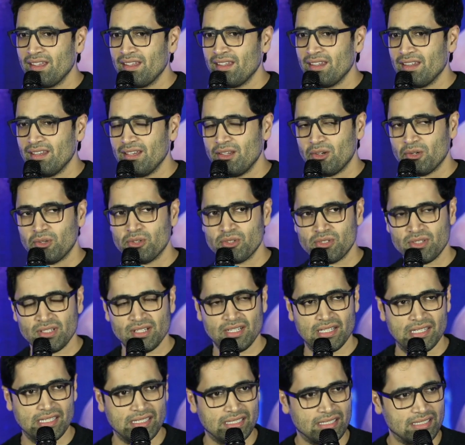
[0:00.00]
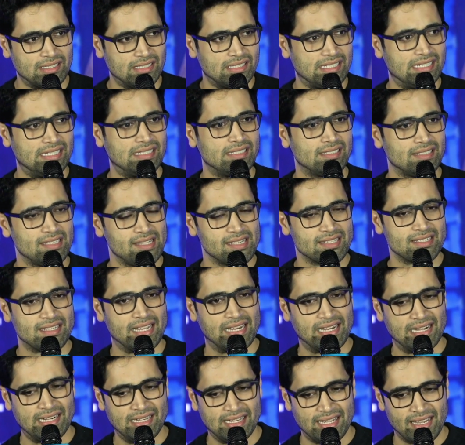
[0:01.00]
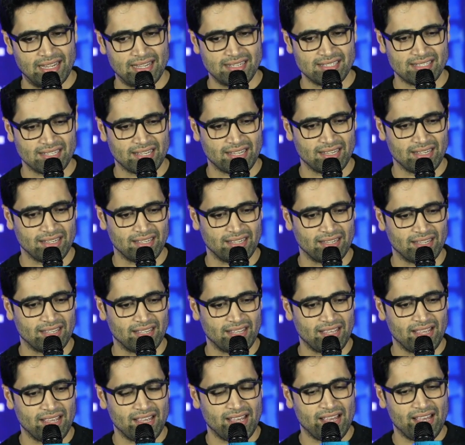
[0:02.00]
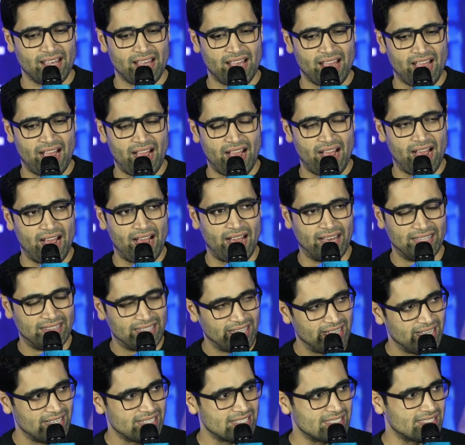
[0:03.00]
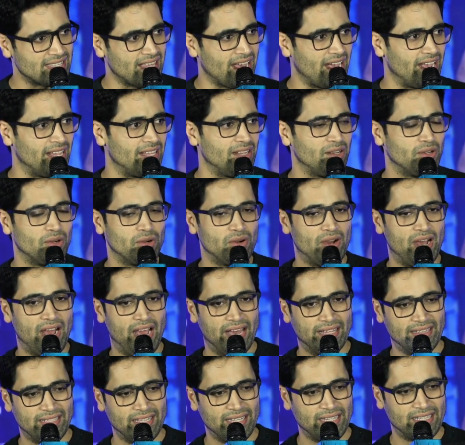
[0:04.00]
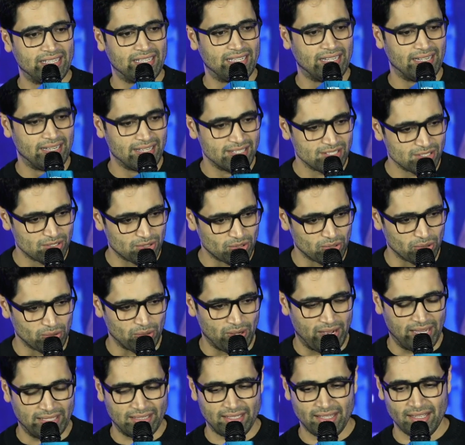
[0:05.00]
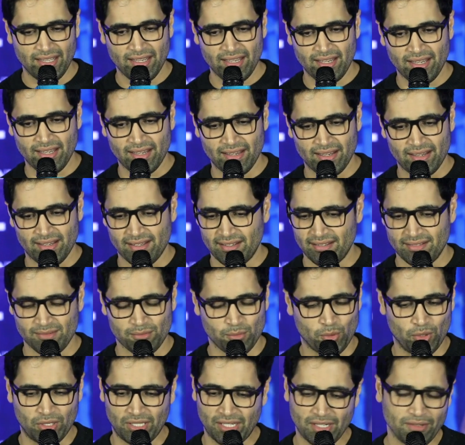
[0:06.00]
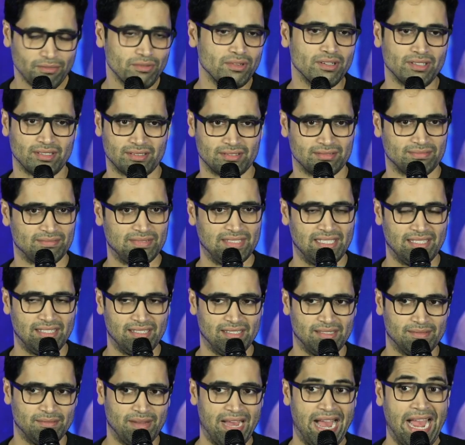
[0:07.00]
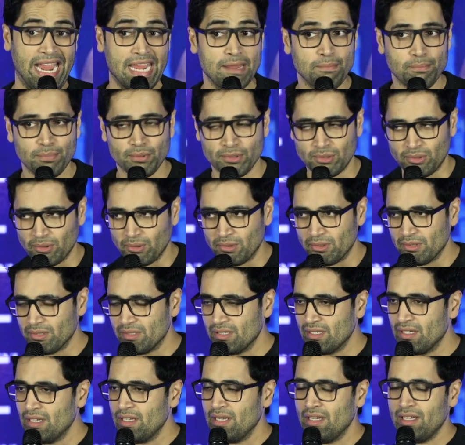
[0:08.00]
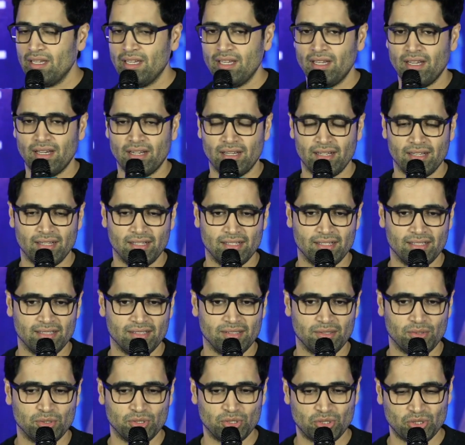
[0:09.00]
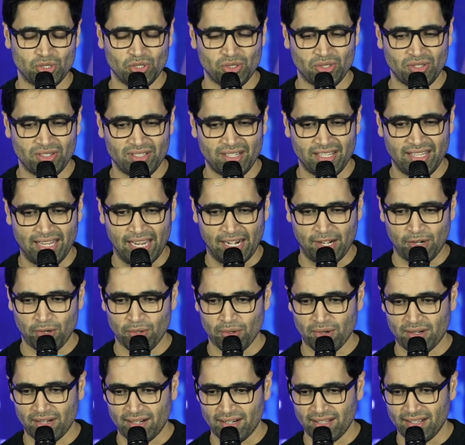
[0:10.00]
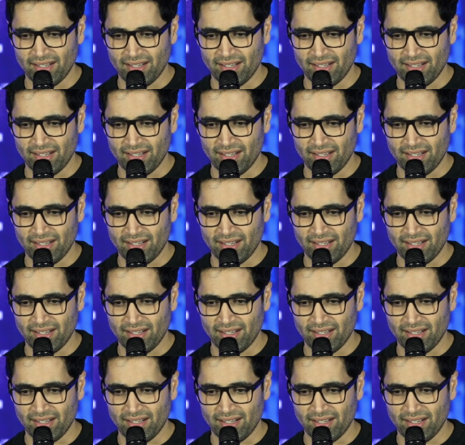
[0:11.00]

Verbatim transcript: ఈ రోజున హిట్ ద సెకండ్ కేస్కి అదే స్థాయిలో అదే క్రేజ్తో అదే వాట్ ఎవర్ హైప్తో వస్తుందంటే ఎక్కడో అక్కడ